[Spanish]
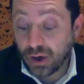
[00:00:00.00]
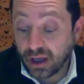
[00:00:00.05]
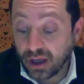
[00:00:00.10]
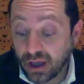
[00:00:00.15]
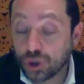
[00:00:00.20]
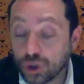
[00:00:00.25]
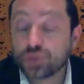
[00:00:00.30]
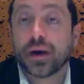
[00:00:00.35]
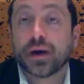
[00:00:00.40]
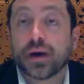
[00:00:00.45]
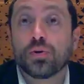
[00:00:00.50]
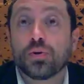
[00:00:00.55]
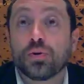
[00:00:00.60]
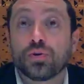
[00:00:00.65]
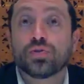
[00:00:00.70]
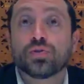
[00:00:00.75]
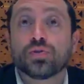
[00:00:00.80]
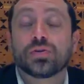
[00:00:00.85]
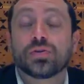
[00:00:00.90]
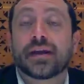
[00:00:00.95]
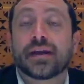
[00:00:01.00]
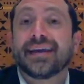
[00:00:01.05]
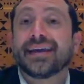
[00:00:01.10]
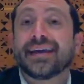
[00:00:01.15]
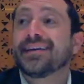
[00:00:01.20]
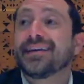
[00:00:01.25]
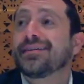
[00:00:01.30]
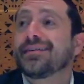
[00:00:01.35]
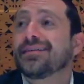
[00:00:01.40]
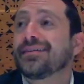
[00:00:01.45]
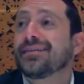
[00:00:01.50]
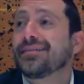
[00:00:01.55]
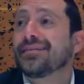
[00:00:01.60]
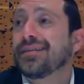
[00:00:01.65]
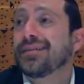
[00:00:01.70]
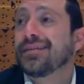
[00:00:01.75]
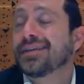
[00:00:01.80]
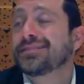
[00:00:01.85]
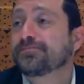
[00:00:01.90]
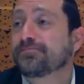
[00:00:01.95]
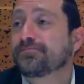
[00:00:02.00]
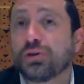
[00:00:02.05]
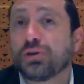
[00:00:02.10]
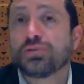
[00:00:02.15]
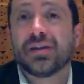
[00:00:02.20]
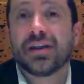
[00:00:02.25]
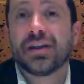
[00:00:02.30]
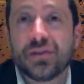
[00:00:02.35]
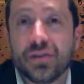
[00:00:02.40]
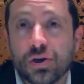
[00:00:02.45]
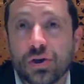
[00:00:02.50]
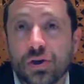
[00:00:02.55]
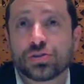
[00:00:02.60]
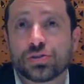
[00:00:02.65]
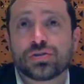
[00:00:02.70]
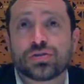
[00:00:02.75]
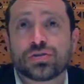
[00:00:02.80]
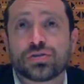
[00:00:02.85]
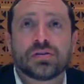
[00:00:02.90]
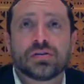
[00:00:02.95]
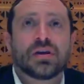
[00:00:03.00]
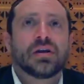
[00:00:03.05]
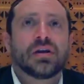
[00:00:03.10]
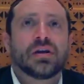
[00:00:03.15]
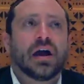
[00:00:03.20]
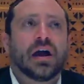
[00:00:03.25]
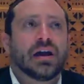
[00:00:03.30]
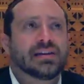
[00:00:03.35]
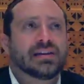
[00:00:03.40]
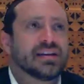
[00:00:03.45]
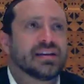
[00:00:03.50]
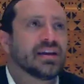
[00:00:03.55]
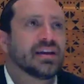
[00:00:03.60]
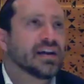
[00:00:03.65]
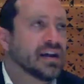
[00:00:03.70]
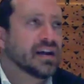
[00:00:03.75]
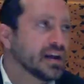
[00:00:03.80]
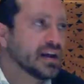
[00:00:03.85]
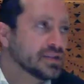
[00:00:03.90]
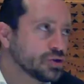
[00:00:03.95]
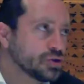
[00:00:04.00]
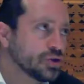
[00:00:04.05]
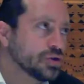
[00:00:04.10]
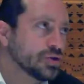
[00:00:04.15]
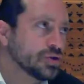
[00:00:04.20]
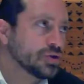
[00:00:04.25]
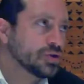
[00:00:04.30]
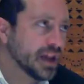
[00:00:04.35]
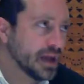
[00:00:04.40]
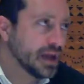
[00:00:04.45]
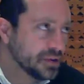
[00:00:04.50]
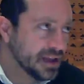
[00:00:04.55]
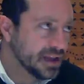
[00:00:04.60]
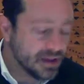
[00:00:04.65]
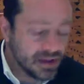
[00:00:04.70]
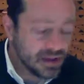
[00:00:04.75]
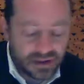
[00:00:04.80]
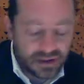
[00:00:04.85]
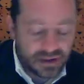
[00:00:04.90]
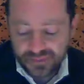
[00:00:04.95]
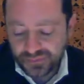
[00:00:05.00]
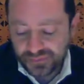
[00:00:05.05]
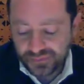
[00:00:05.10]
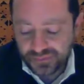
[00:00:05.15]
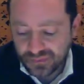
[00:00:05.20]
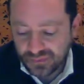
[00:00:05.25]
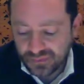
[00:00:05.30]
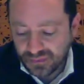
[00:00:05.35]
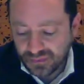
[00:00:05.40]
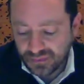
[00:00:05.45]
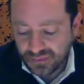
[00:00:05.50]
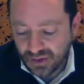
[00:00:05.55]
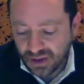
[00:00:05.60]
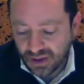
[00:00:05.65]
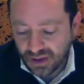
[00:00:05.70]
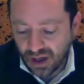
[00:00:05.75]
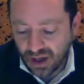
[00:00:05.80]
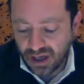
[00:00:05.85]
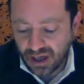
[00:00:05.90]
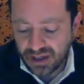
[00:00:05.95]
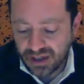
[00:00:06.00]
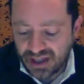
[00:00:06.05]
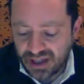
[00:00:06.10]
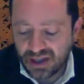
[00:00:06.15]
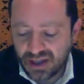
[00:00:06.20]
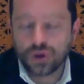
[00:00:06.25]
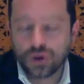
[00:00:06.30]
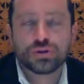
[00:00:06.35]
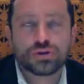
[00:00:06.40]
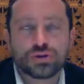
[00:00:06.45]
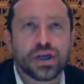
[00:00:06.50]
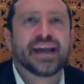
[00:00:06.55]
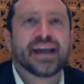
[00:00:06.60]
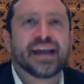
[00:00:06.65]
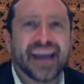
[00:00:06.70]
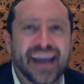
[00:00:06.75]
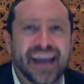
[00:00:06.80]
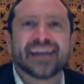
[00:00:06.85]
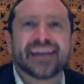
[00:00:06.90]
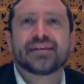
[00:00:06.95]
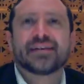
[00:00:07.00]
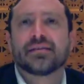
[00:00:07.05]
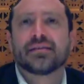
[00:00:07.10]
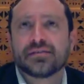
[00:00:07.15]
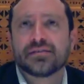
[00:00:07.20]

a dos Barujú. ¿Qué responde Dios a esa declaración de David? A Ani Oseken.